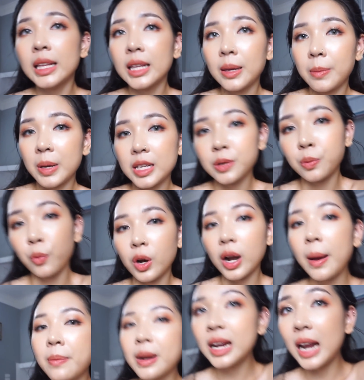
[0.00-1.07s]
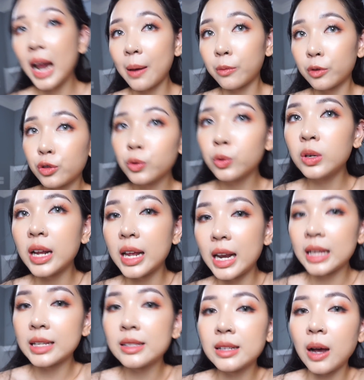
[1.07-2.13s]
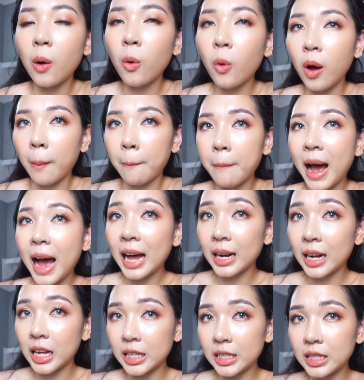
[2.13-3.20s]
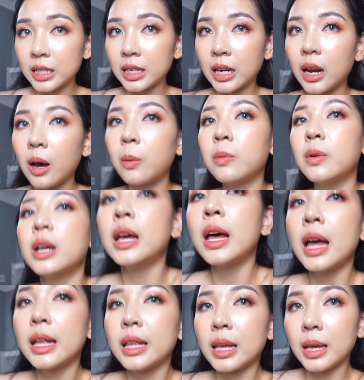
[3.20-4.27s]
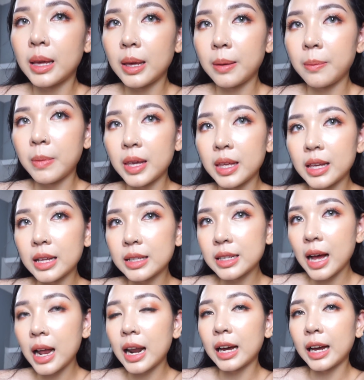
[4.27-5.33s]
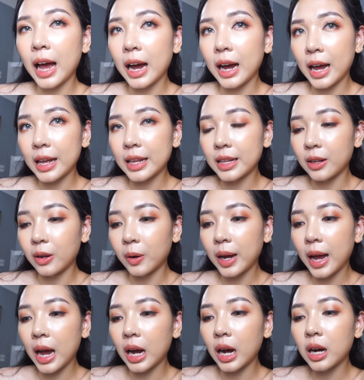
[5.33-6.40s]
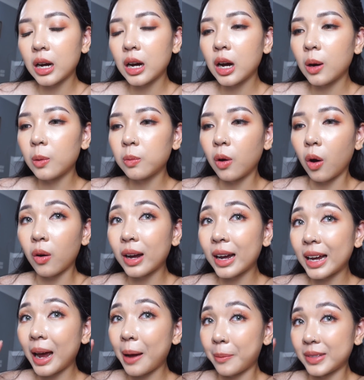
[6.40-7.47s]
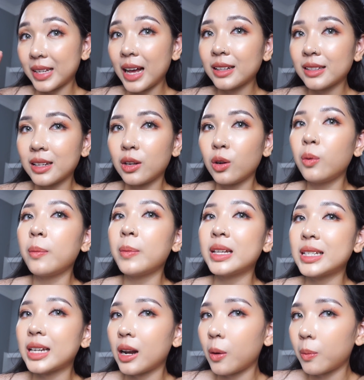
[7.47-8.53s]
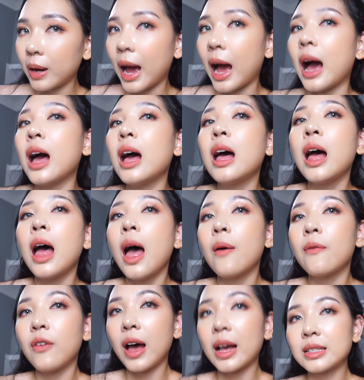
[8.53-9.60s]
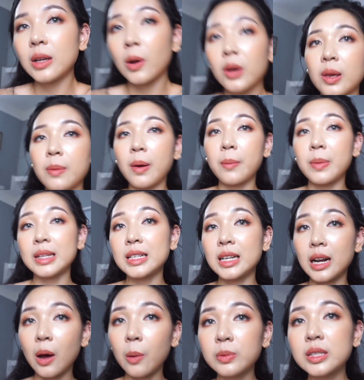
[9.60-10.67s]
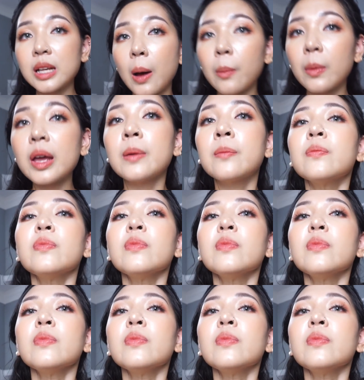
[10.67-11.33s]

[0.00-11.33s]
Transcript: Thì mình chỉ muốn update lại một chút. Đấy là sau khoảng 3 lần triệt lông thì mình nhận ra là càng ngày thì nó càng không có cái cảm giác gì lúc mà mình triệt lông cả. Và sau khi mà mình triệt lông xong ấy